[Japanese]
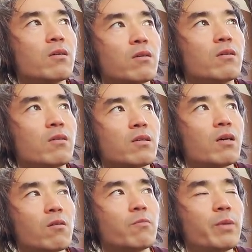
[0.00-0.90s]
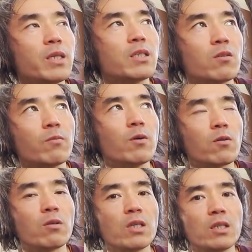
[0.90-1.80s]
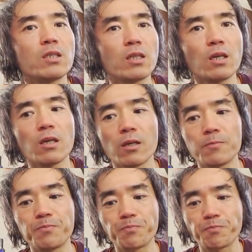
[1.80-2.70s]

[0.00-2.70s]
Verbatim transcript: うん、あの、ビーチのモードにして、